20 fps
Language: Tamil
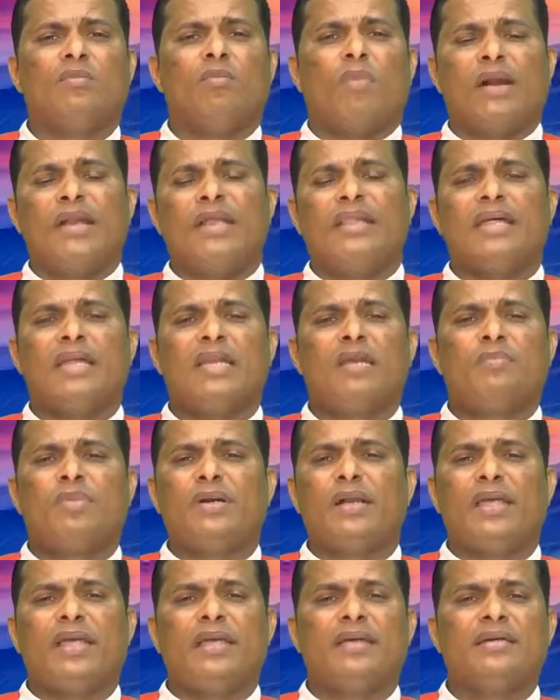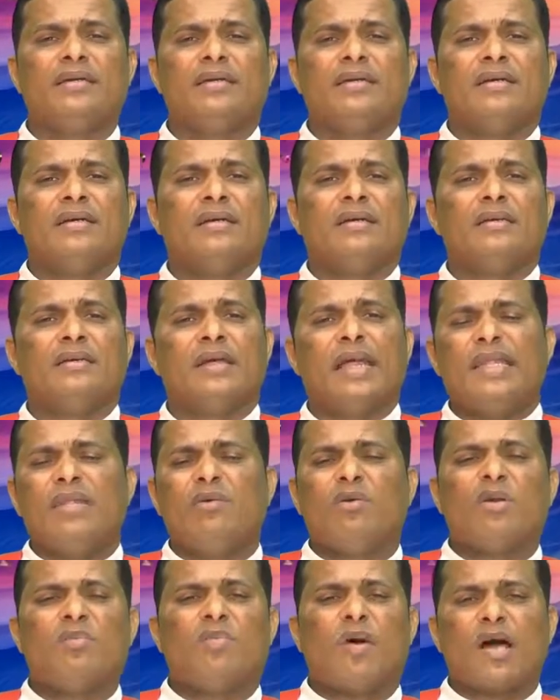மனிதன் இப்படி எந்த
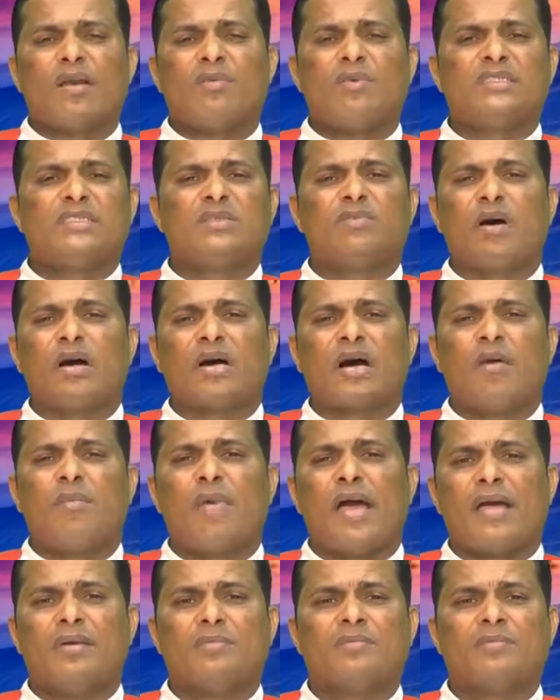ஒரு பார்வட்சி பார்க்காம